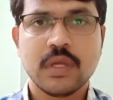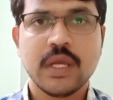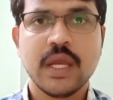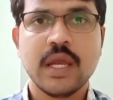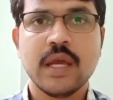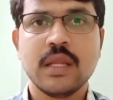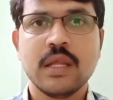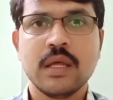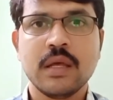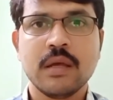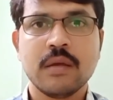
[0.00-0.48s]

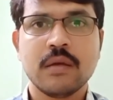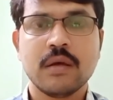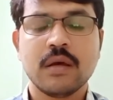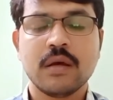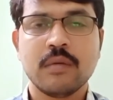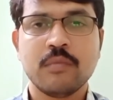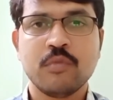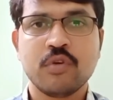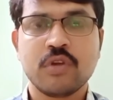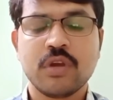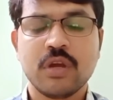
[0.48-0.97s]
ఏది
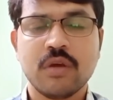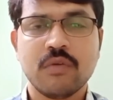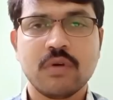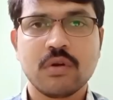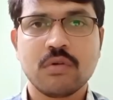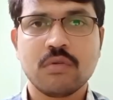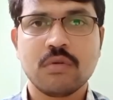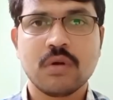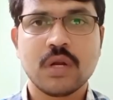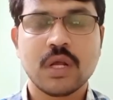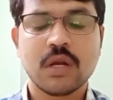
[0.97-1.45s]
ముఖ్యం
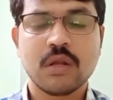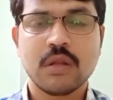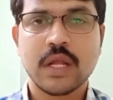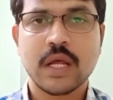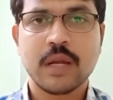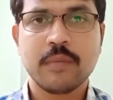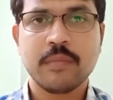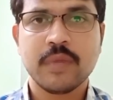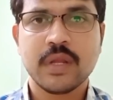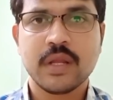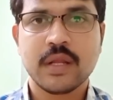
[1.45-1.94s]
అనుకుంటారో
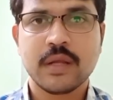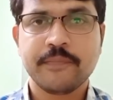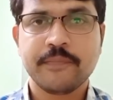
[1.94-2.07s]
దాని మీద